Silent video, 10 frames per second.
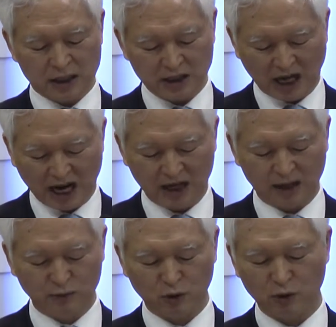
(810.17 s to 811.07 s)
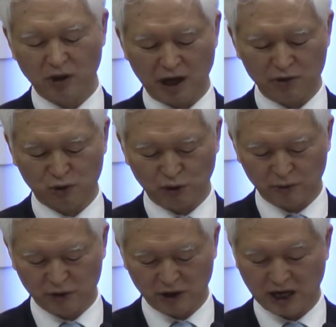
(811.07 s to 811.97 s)
사람으로는 할 수
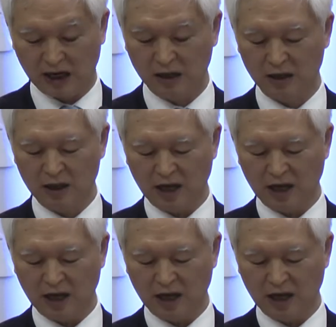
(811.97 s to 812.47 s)
없으나